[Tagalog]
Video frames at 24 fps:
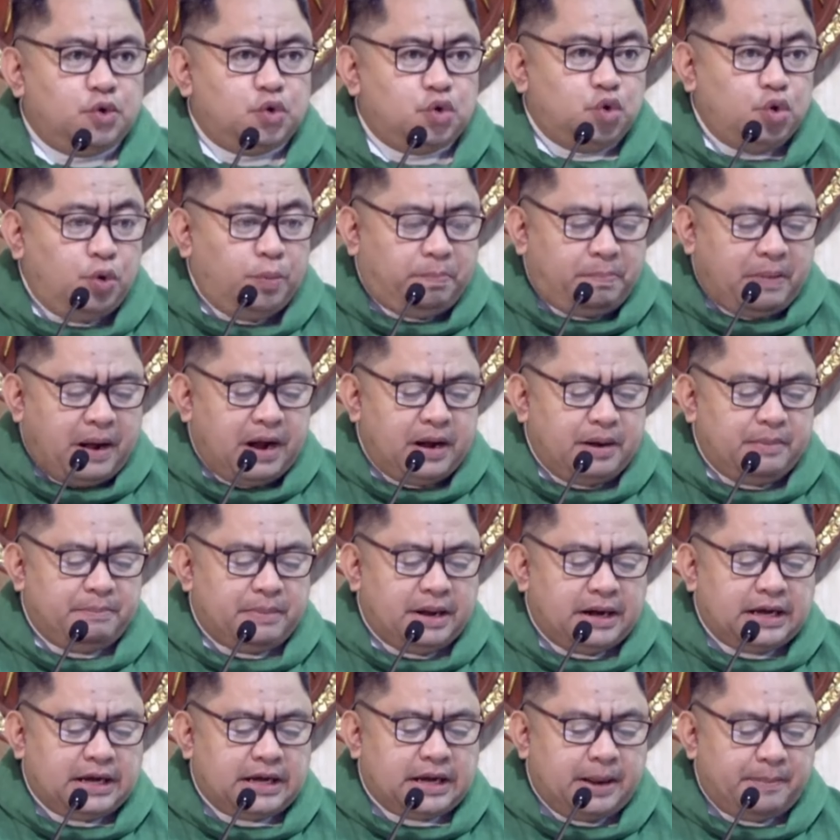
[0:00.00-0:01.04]
upang
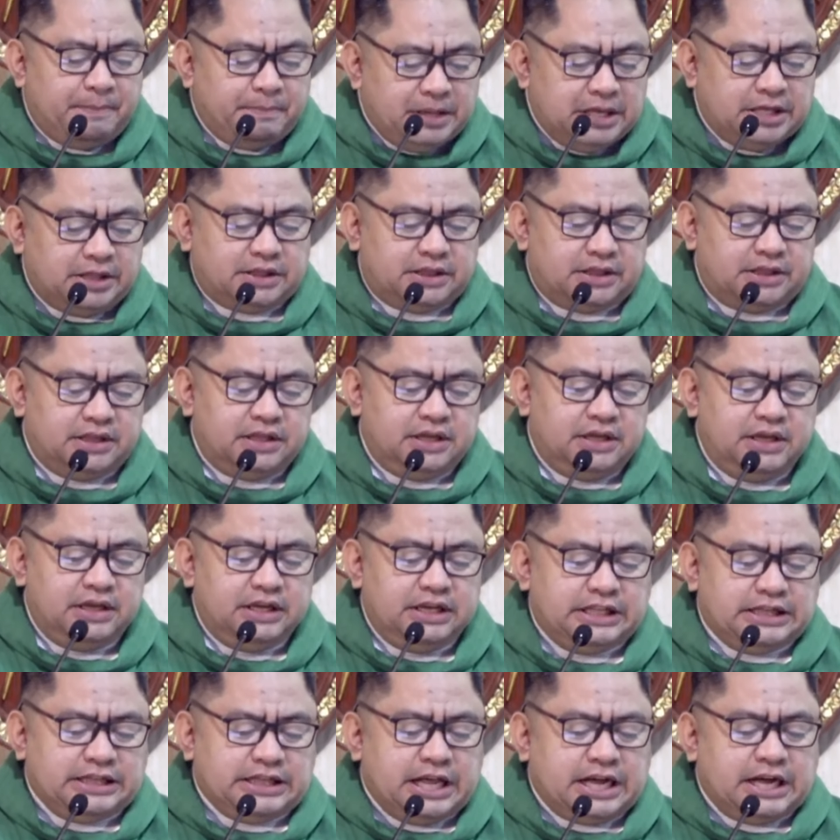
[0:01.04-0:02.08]
magkamit
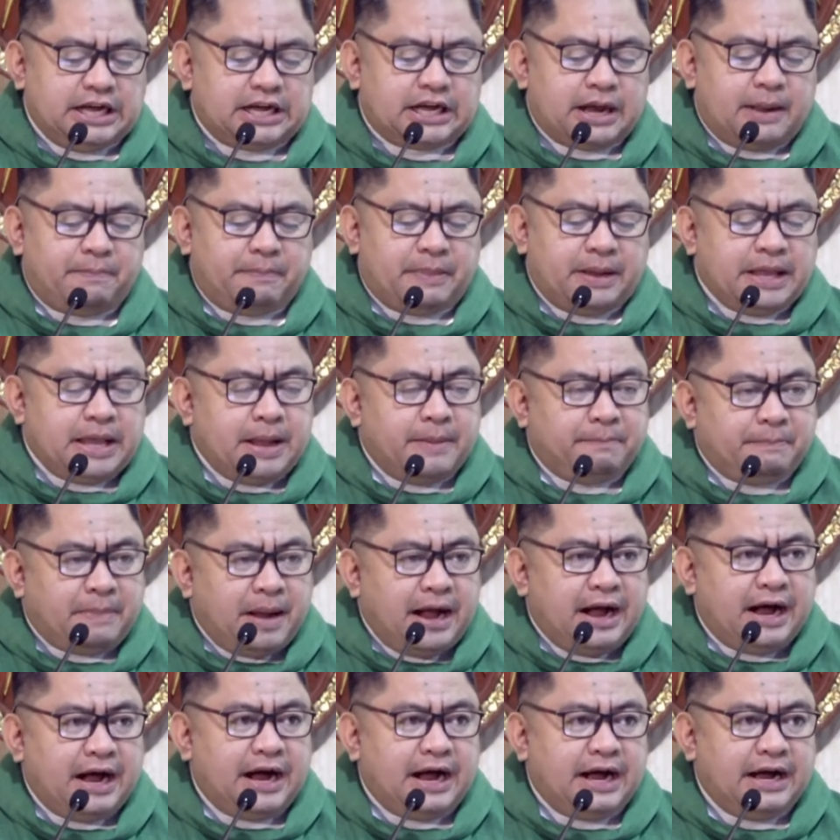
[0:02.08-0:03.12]
ng
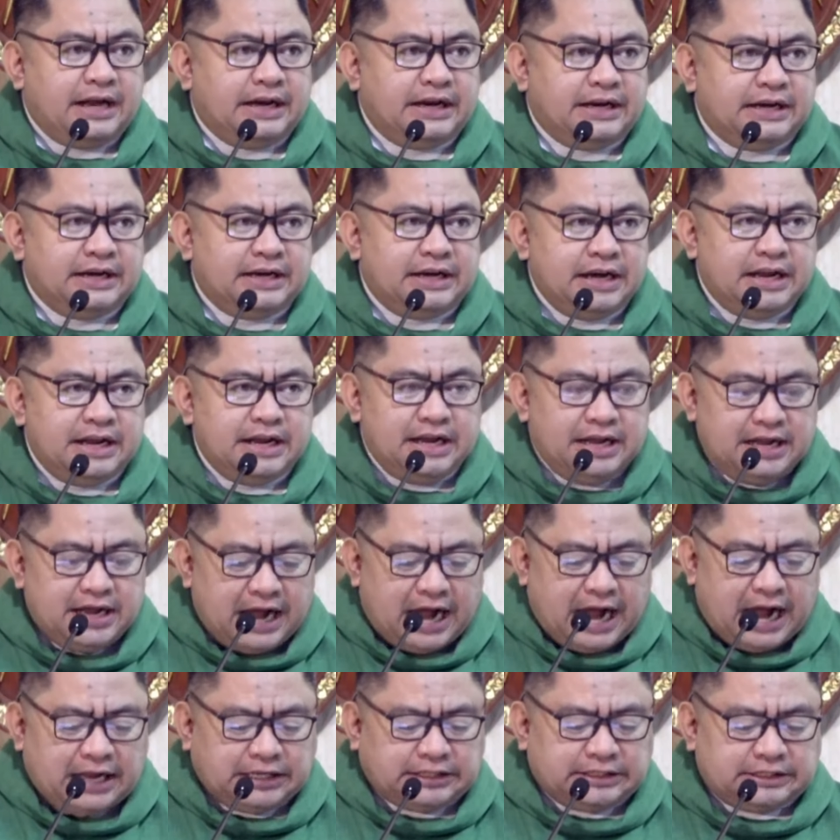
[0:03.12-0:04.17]
kapayapaan
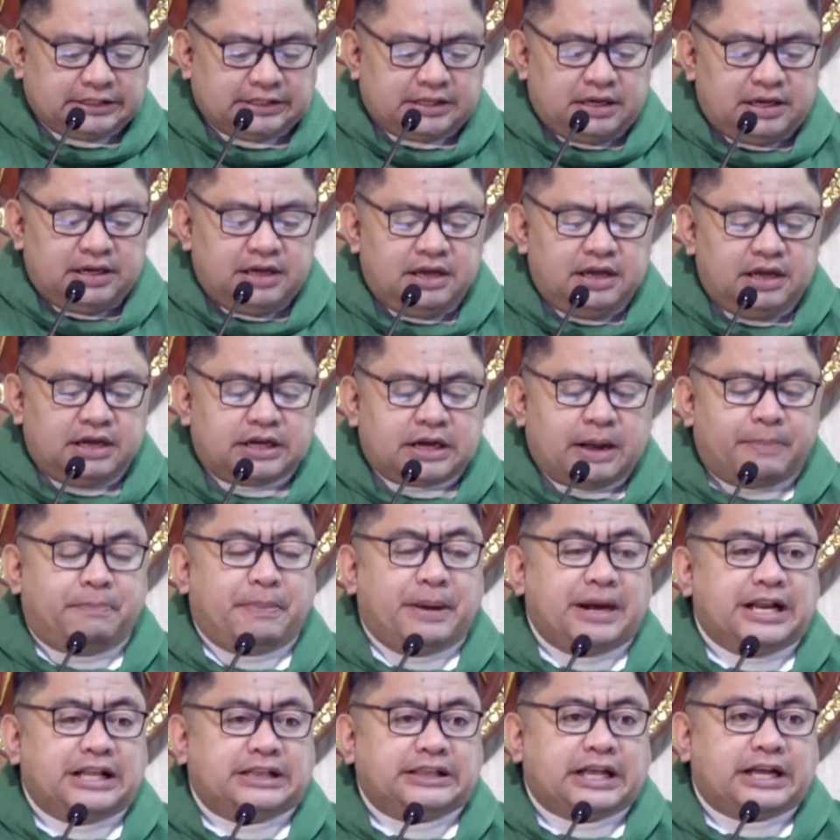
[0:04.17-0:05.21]
at
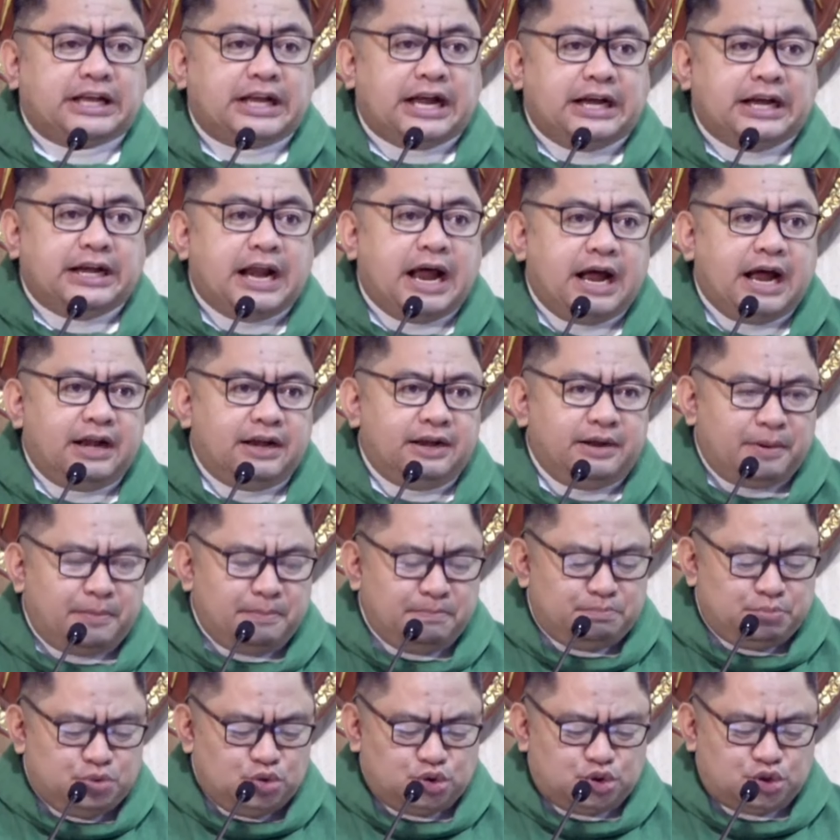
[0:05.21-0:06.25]
kapanataganan ng
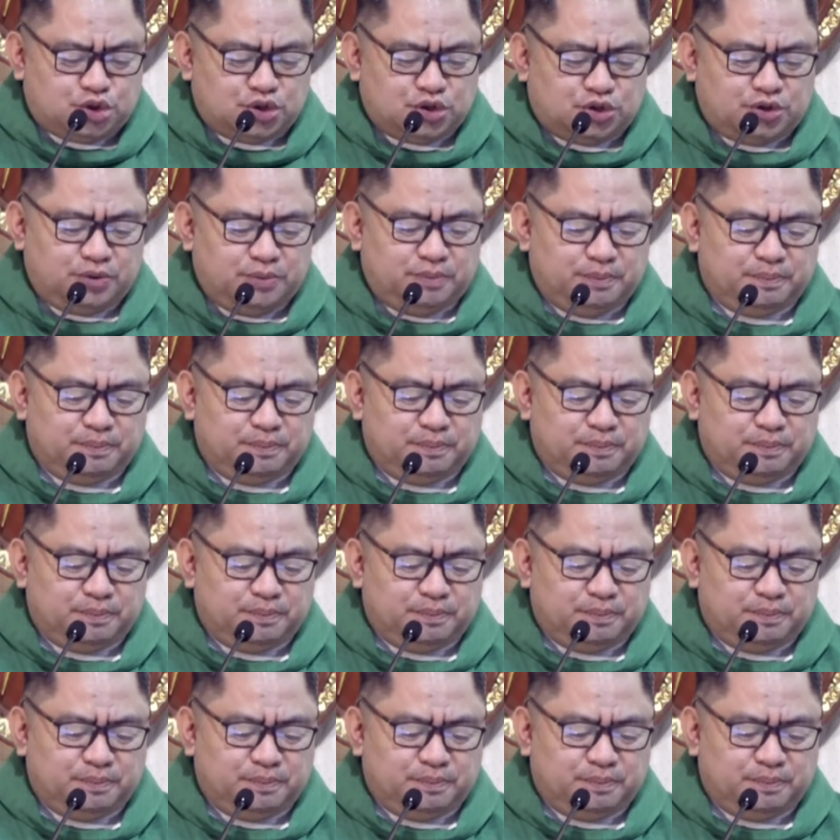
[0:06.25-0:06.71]
puso.